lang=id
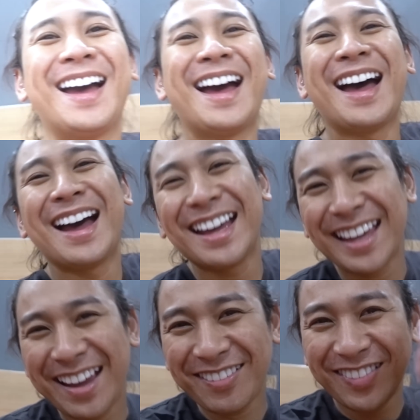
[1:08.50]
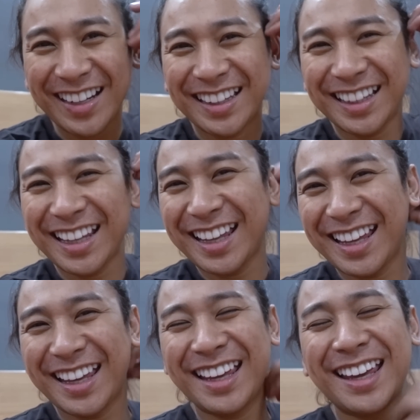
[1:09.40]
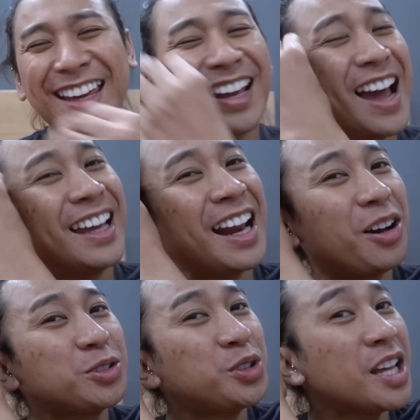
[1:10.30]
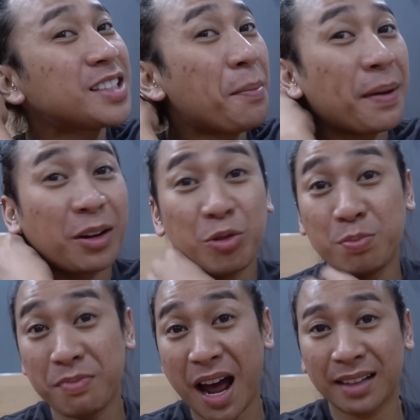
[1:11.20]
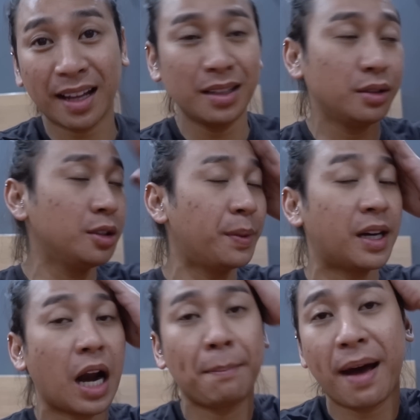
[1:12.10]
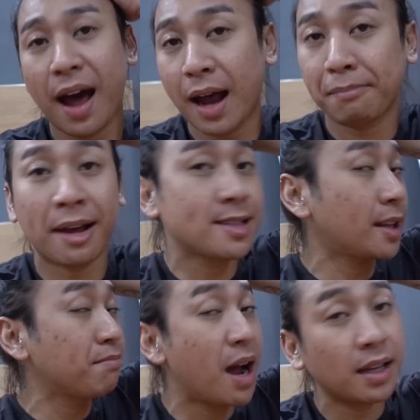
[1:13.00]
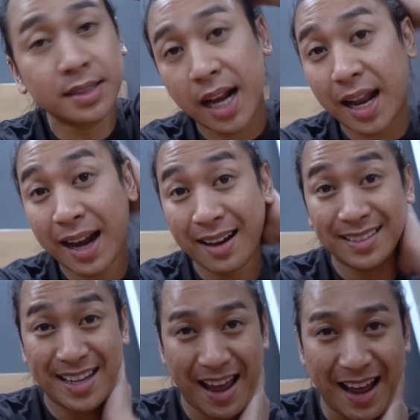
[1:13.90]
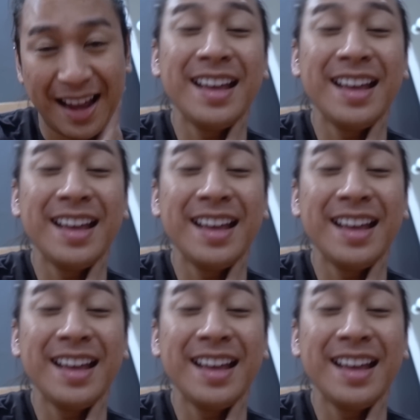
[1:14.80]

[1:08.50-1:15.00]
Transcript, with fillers: Hai everything Akhirnya aku sudah sampai rumah Tadi uh perdramaan macet banget jalanannya